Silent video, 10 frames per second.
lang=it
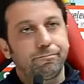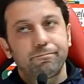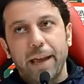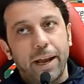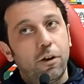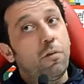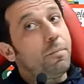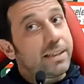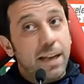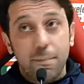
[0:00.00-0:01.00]
e non mi
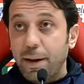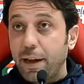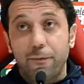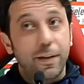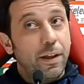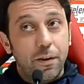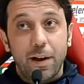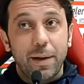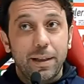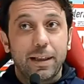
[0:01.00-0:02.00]
sembra che Federico
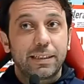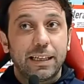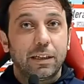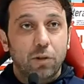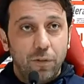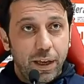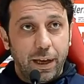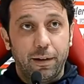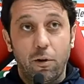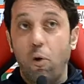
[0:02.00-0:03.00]
Amenta sia andato via
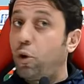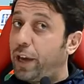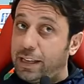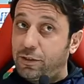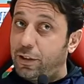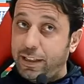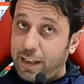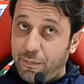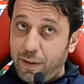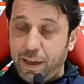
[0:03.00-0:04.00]
ho chiesto di
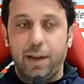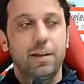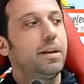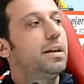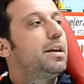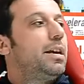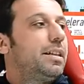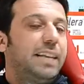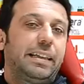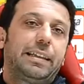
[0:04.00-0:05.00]
andare via.
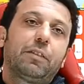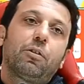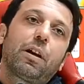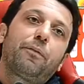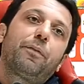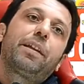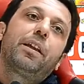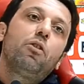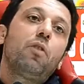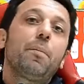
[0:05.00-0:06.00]
Si è detto che
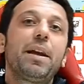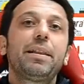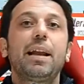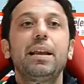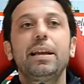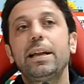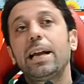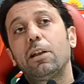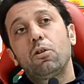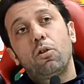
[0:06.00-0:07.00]
Federico Amenta ha
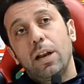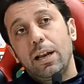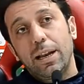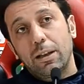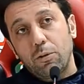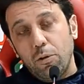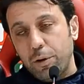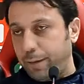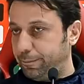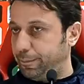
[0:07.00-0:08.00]
litigato con
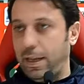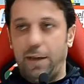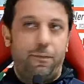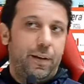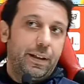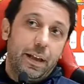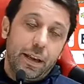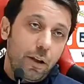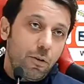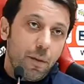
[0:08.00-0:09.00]
l'allenatore e
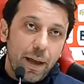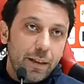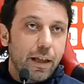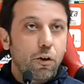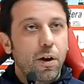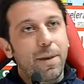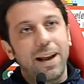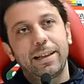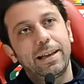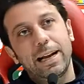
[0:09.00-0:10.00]
Federico Amenta non ha mai
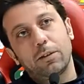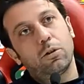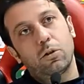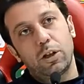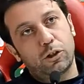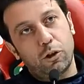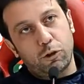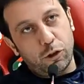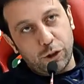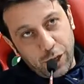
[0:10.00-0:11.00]
litigato con il
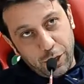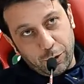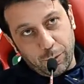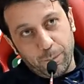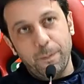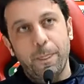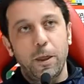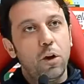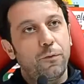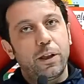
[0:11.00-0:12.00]
sottoscritto.
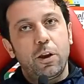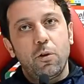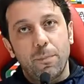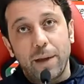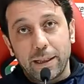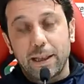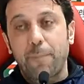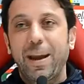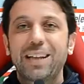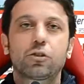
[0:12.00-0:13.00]
Io Federico Amenta
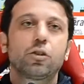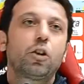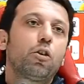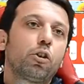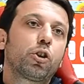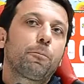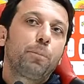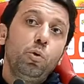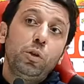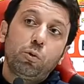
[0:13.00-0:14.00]
penso di conoscerlo
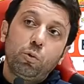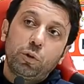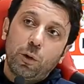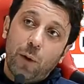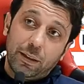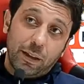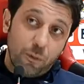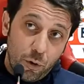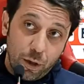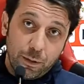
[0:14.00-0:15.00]
più di tutti quanti
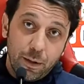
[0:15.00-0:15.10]
voi,